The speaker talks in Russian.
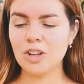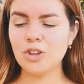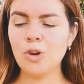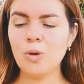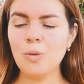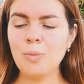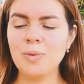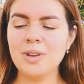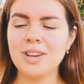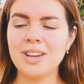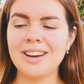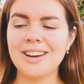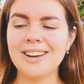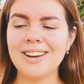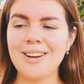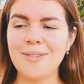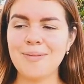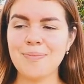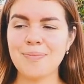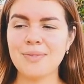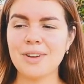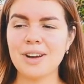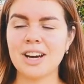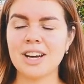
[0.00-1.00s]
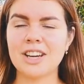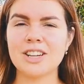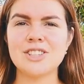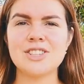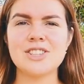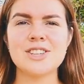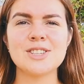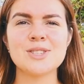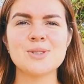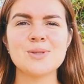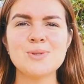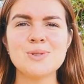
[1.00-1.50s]
Оно у меня
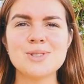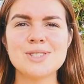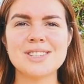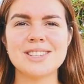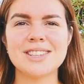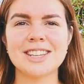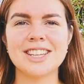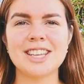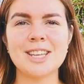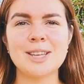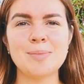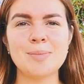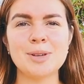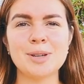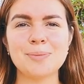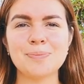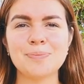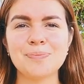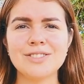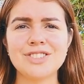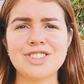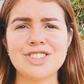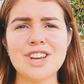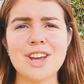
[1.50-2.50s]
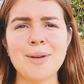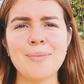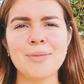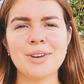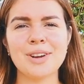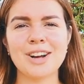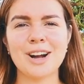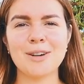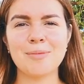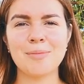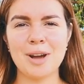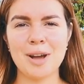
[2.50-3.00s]
характеризуется такими вещами,
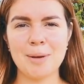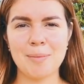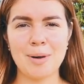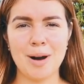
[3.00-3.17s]
как моя